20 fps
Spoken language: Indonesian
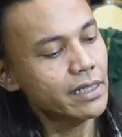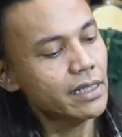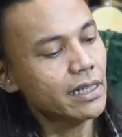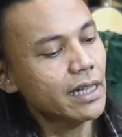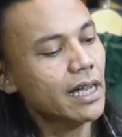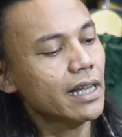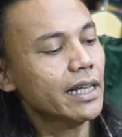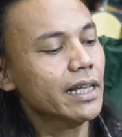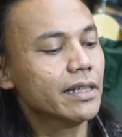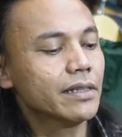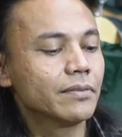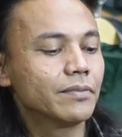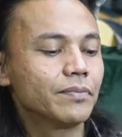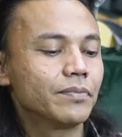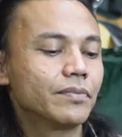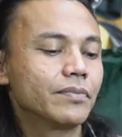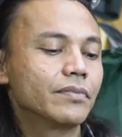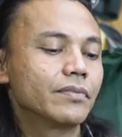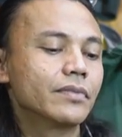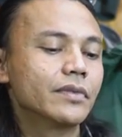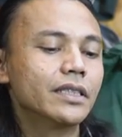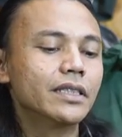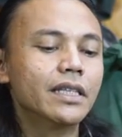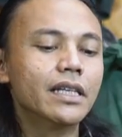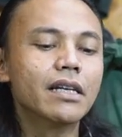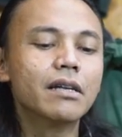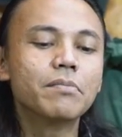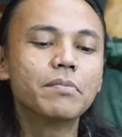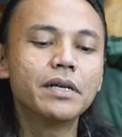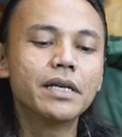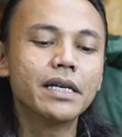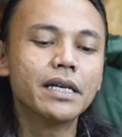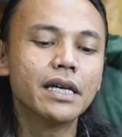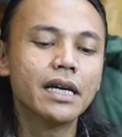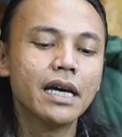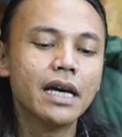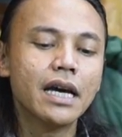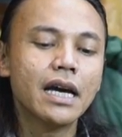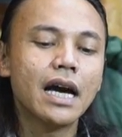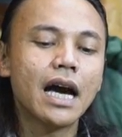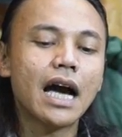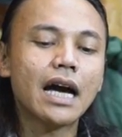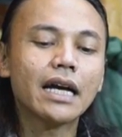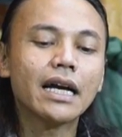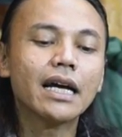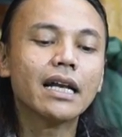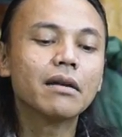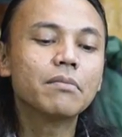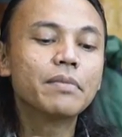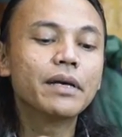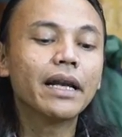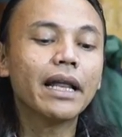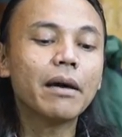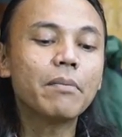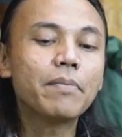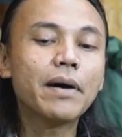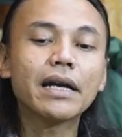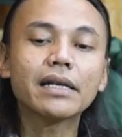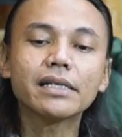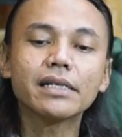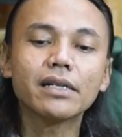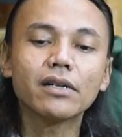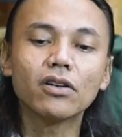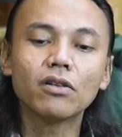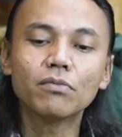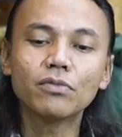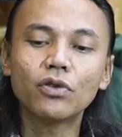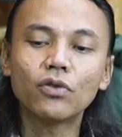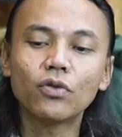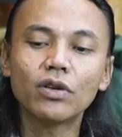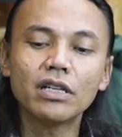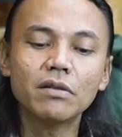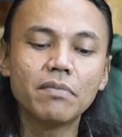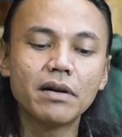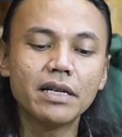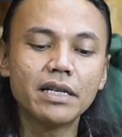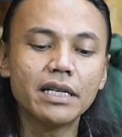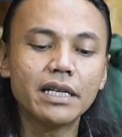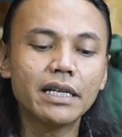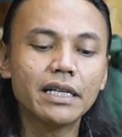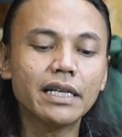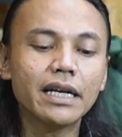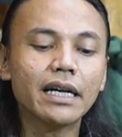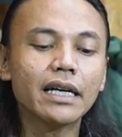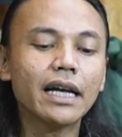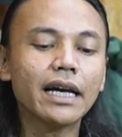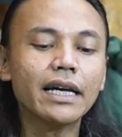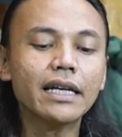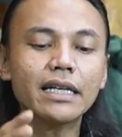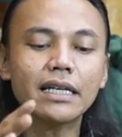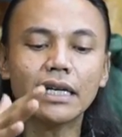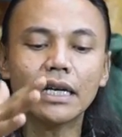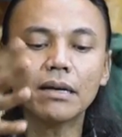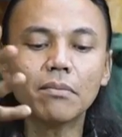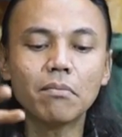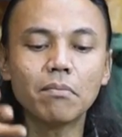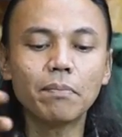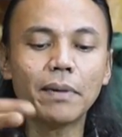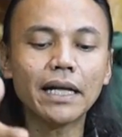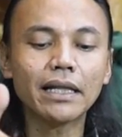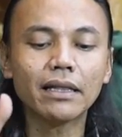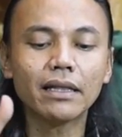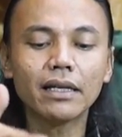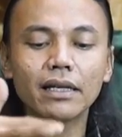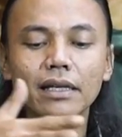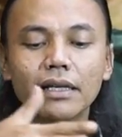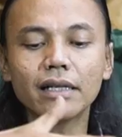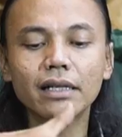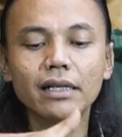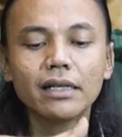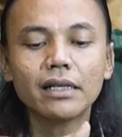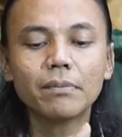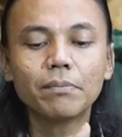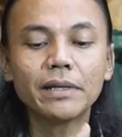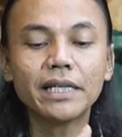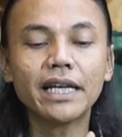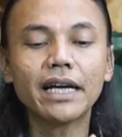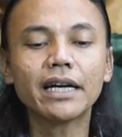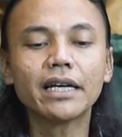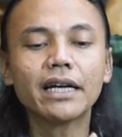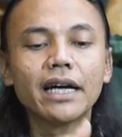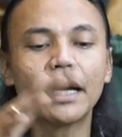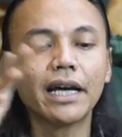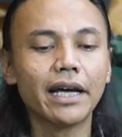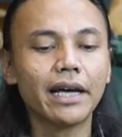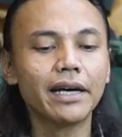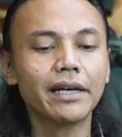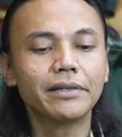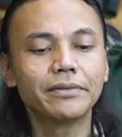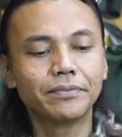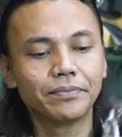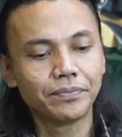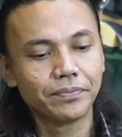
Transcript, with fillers: seal karet. Ini lebih agak lebih lebar sih kalau menurutku dibandingin yang lain dengan empat uh, penyangga ya.